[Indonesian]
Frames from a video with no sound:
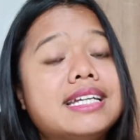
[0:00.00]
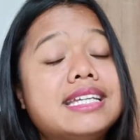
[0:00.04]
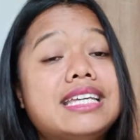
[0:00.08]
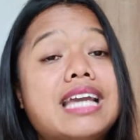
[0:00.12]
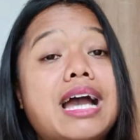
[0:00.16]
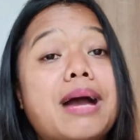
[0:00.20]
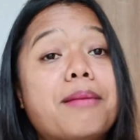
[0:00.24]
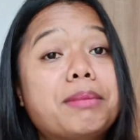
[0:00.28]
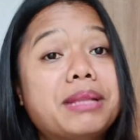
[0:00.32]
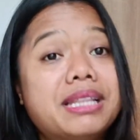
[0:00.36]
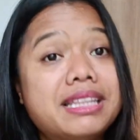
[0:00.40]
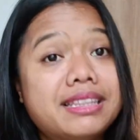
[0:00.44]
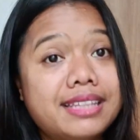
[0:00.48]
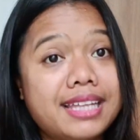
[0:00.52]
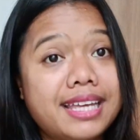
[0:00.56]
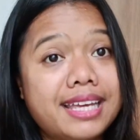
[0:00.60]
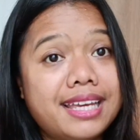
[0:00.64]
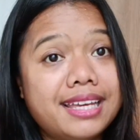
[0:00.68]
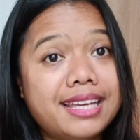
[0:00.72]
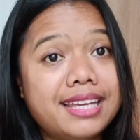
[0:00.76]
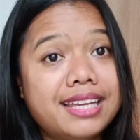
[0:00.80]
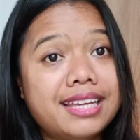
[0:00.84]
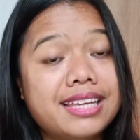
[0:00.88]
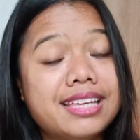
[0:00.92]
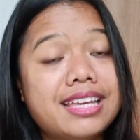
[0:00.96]
yang
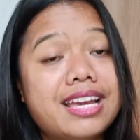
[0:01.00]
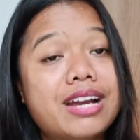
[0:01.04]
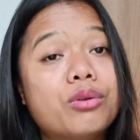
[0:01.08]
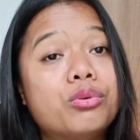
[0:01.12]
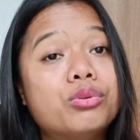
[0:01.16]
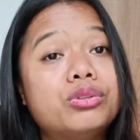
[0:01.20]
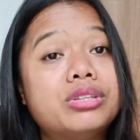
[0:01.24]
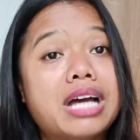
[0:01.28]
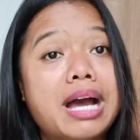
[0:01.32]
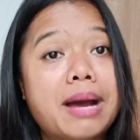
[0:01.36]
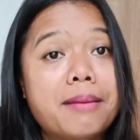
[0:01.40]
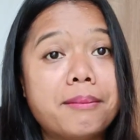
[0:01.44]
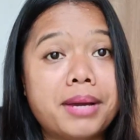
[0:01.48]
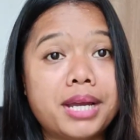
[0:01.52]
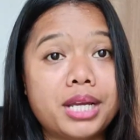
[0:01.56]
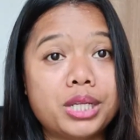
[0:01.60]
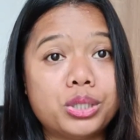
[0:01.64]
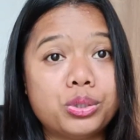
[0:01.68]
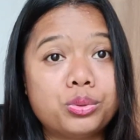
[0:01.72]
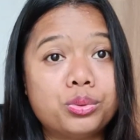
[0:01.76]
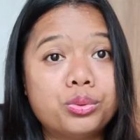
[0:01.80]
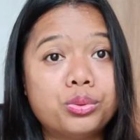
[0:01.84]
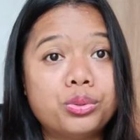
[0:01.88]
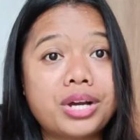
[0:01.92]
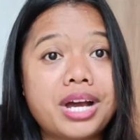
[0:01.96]
penting yang utama
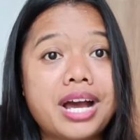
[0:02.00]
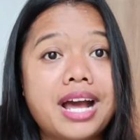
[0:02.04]
itu